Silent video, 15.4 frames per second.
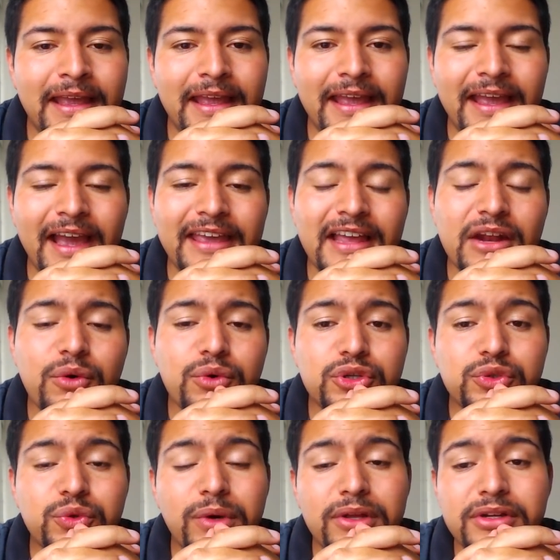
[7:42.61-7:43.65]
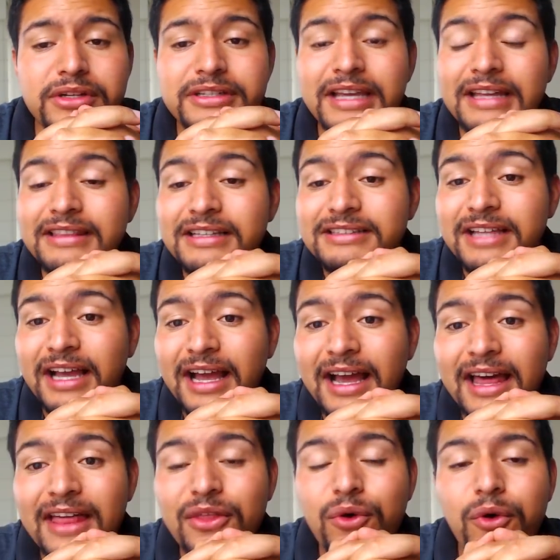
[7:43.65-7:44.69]
Eh, hay algunos jugadores que han
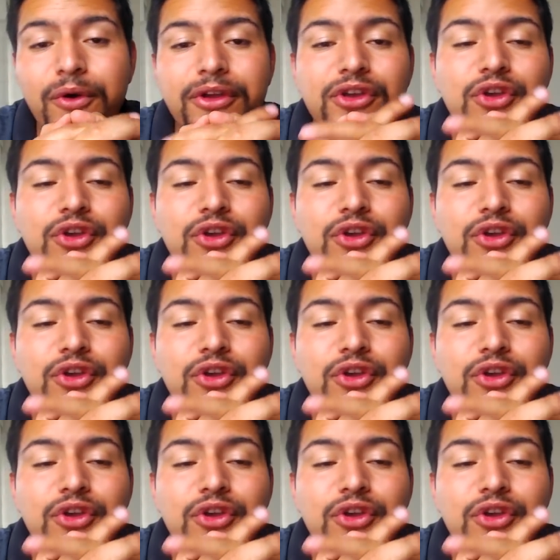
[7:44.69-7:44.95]
destacado.